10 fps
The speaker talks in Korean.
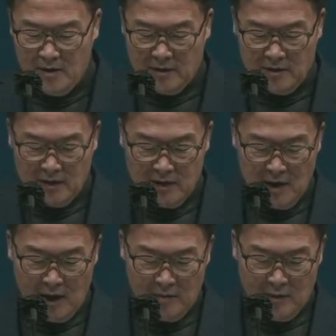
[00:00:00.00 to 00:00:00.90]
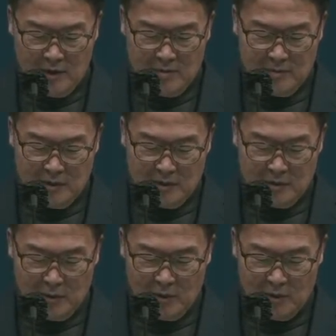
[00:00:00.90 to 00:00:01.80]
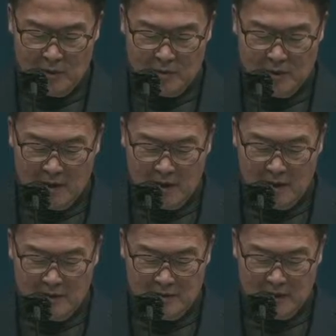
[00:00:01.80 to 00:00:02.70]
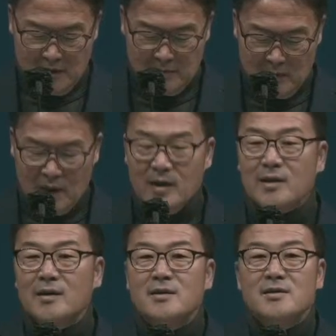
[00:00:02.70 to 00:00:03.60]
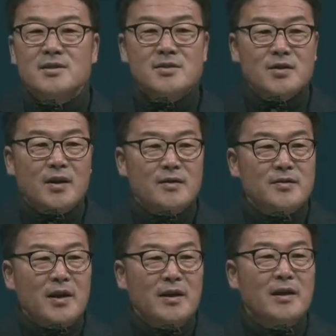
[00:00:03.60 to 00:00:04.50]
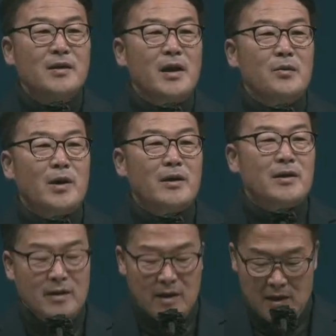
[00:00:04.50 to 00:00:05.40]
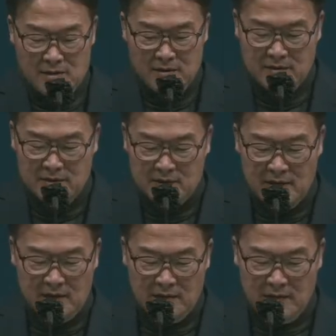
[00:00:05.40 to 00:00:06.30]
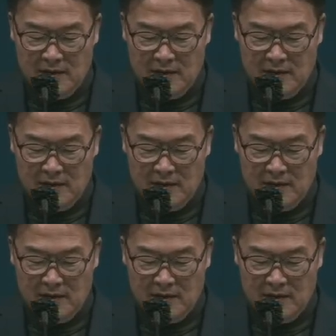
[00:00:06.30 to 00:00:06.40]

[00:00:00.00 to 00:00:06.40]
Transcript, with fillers: 세상이 아무리 힘들어도 사랑하는 사람과 진정한 사랑의 관계에 있을 때